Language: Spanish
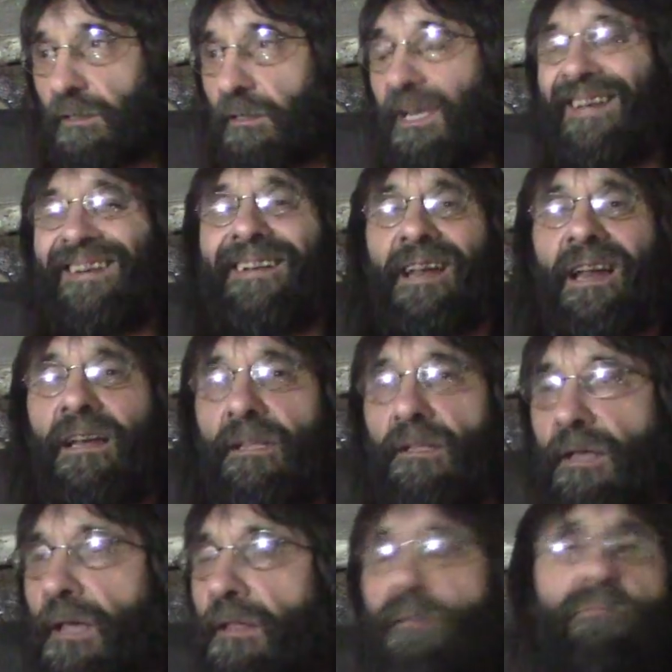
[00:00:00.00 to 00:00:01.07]
que en
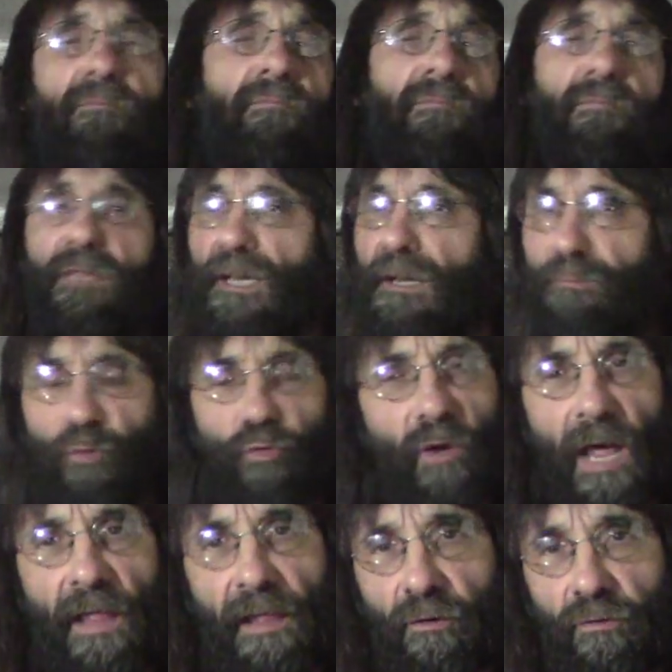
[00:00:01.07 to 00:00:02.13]
realidad,
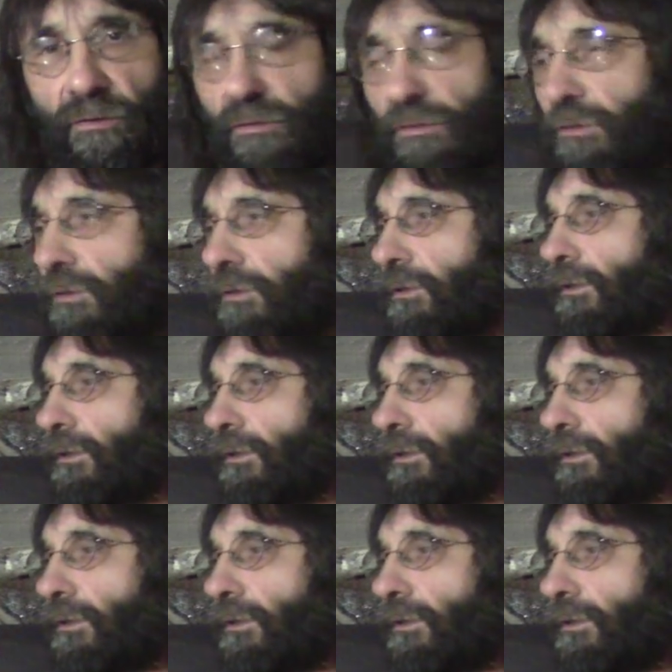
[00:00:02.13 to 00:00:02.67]
tripulada o no,